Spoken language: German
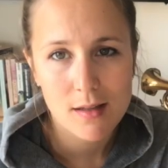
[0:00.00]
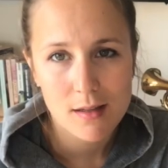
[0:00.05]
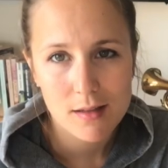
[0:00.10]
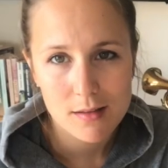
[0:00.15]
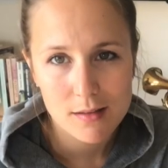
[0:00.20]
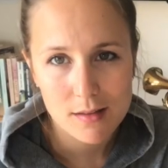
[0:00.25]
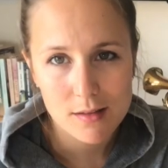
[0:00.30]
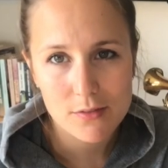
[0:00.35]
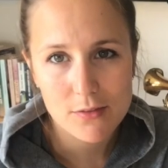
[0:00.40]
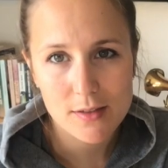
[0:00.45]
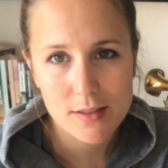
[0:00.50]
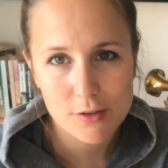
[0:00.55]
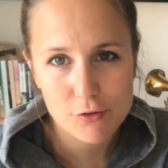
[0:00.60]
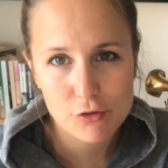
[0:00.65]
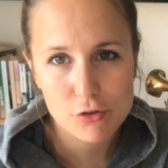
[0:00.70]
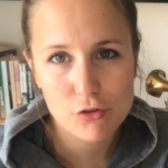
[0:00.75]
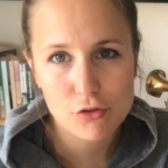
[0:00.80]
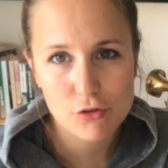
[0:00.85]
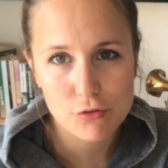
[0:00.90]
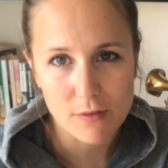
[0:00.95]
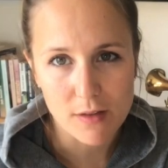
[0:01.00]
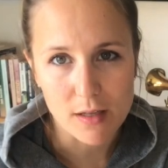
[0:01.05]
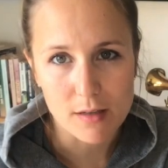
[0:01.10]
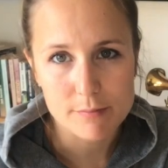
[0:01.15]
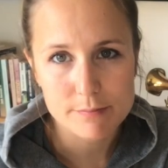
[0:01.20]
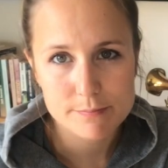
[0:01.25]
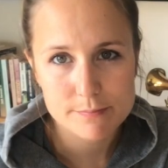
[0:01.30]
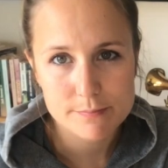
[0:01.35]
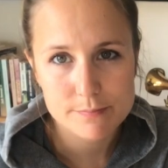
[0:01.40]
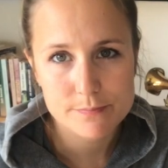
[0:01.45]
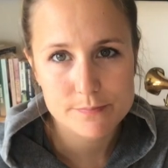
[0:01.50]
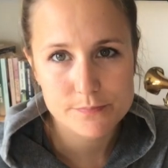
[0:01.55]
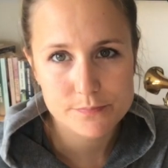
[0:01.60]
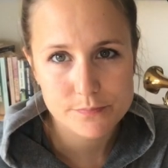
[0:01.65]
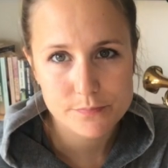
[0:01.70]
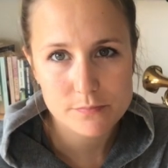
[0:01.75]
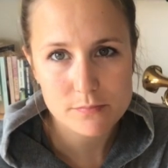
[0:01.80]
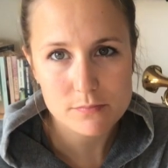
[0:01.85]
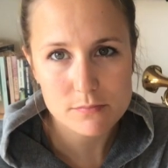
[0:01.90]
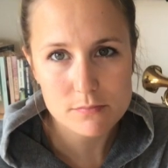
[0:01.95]
Das war ganz schön schwer
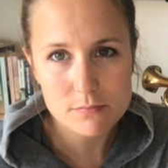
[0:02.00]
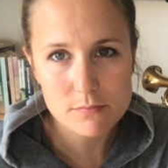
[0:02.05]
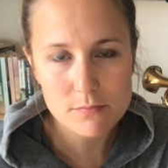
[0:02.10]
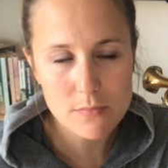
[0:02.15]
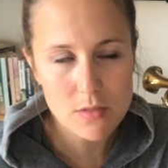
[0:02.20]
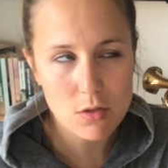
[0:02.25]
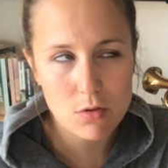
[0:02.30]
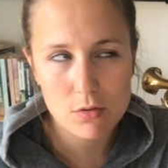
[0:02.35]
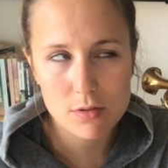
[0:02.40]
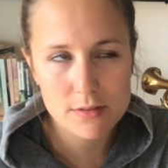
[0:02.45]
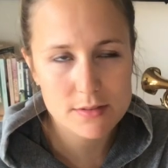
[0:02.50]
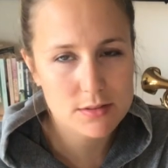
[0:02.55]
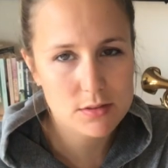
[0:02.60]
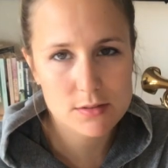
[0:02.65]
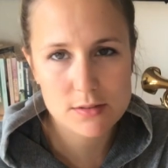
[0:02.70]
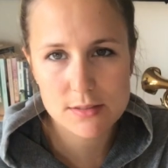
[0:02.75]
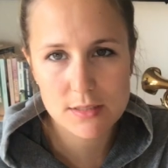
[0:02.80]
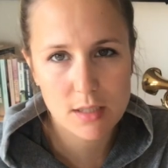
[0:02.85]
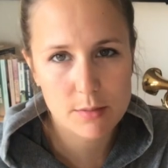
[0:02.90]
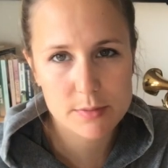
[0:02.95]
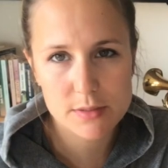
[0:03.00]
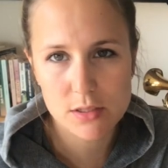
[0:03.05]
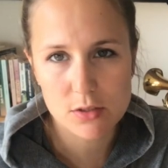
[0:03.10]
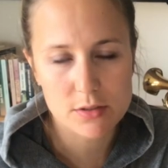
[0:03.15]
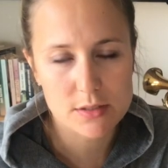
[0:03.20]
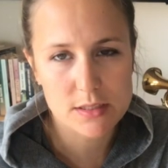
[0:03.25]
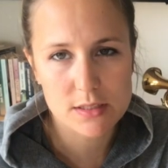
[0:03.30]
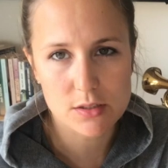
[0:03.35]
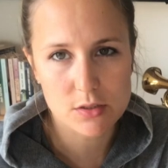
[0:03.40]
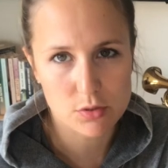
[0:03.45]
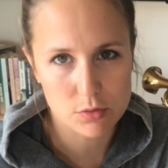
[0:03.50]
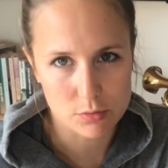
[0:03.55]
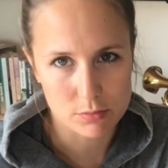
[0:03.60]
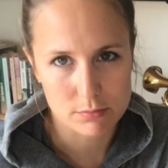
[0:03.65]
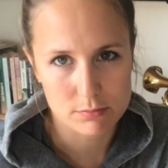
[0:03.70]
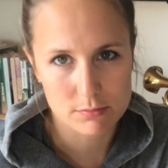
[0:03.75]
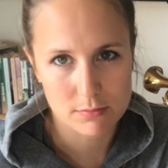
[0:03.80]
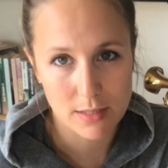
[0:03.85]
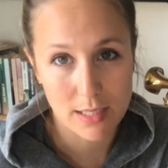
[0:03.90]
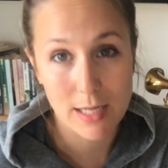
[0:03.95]
und ist uns, glaube ich, auch nicht gelungen.
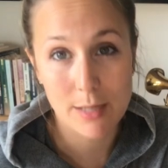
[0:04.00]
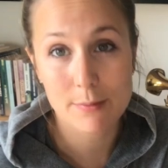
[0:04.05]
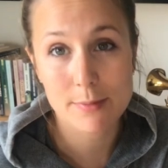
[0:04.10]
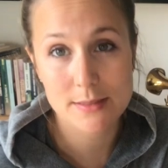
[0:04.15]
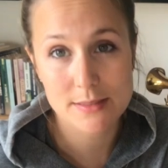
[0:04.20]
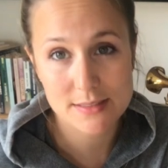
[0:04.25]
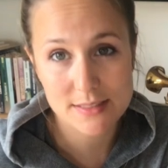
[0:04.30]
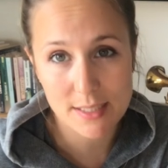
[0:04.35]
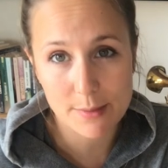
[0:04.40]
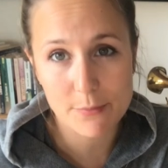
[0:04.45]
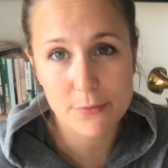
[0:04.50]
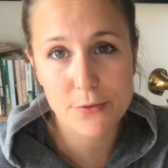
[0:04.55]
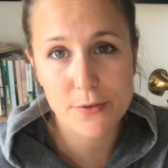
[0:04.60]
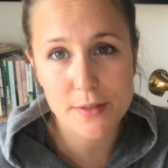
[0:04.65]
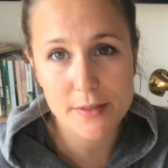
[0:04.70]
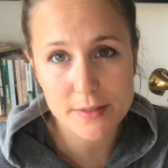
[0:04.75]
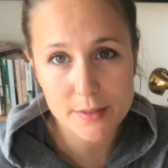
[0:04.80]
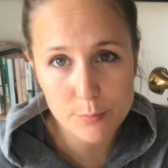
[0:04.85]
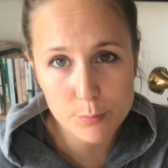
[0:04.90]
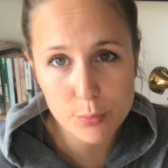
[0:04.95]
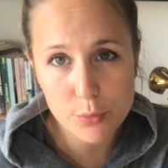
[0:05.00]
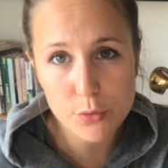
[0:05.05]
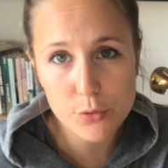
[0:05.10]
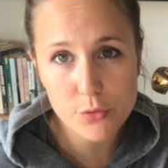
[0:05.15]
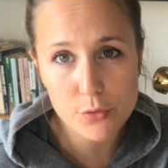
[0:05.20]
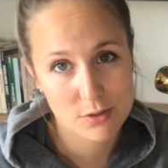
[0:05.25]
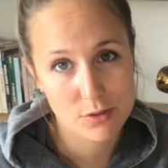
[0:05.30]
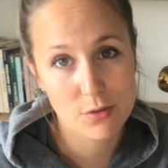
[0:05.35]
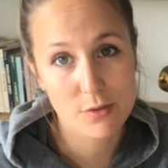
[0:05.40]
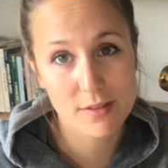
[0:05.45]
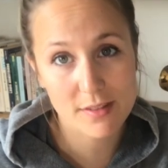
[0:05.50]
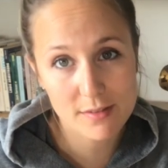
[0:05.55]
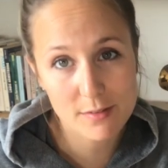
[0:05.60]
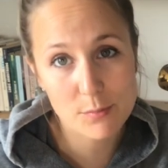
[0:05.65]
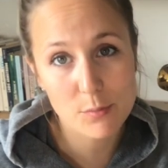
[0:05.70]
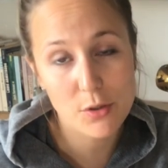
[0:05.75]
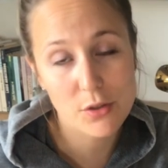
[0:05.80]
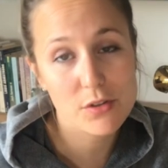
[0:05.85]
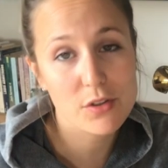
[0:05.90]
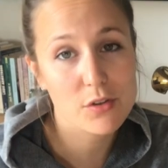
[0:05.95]
Aber es gab viel Input und diesen
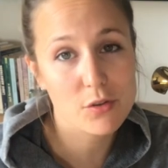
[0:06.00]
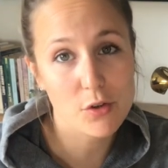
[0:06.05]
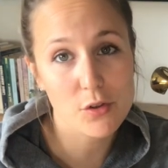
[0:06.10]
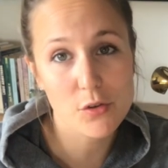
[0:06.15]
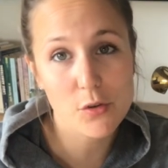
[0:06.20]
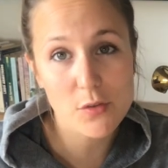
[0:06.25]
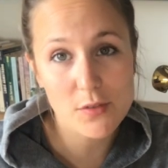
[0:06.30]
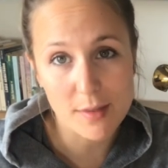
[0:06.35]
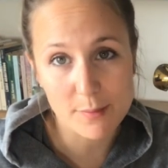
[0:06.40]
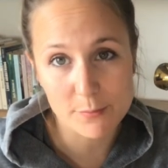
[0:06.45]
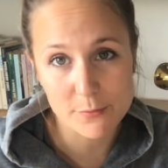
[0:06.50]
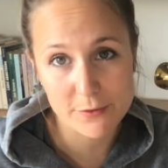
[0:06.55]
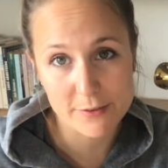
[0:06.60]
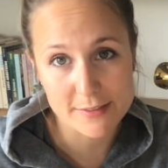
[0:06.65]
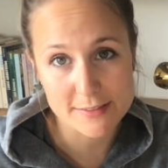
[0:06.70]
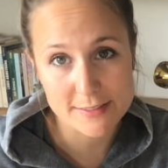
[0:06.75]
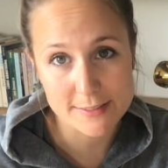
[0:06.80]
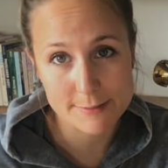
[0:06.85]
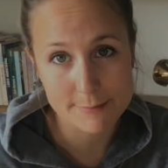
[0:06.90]
möchte ich euch zusammenfassen.